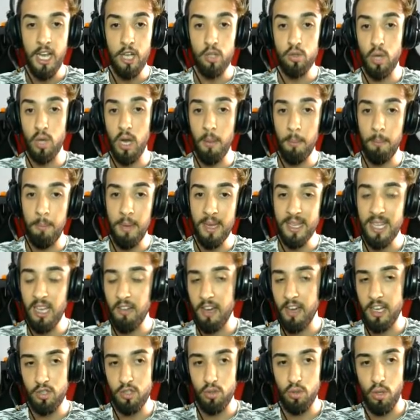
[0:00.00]
Şu an beta
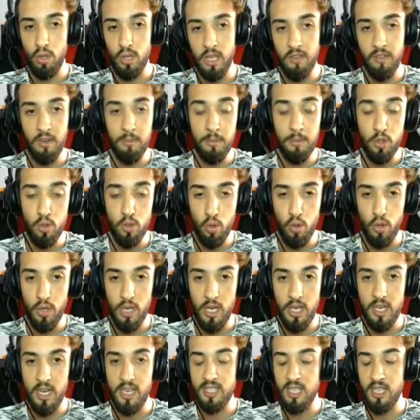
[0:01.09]
versiyonda ve birçok oyun
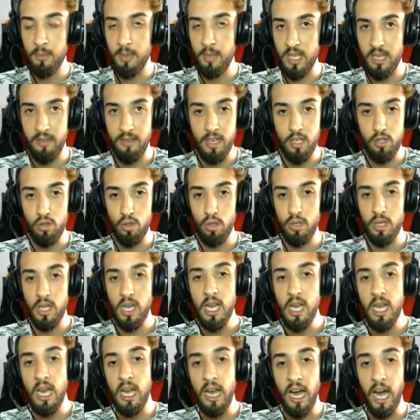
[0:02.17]
arkadaşlar beta versiyonda.
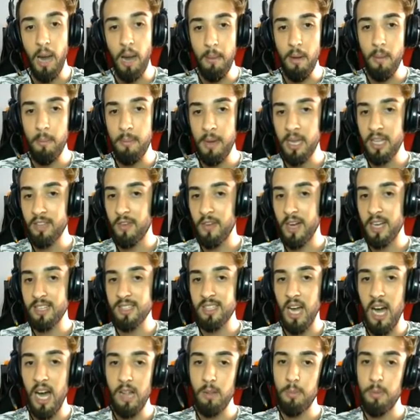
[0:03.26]
Ama bed varsa
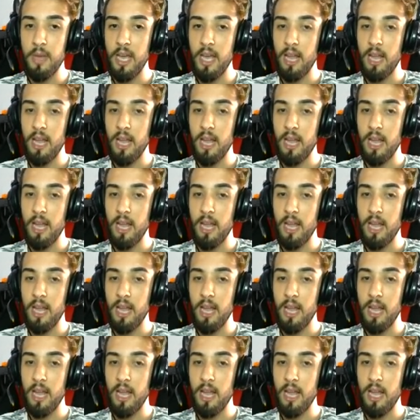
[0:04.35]
Alpa'yı